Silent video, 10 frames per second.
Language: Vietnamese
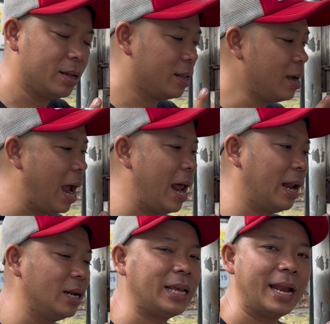thứ hai
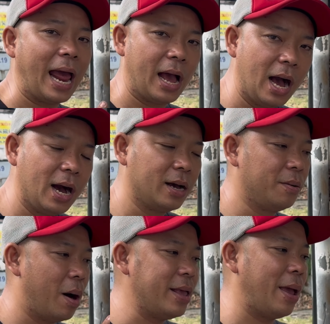là nó sẽ nặng hơn
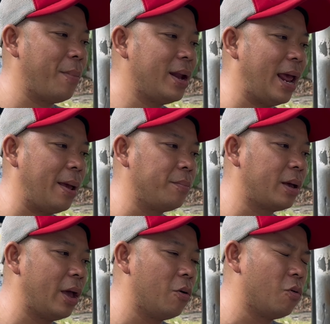bởi vậy mấy anh em
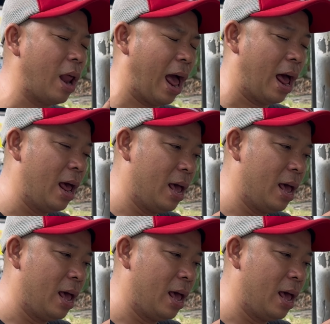kêu là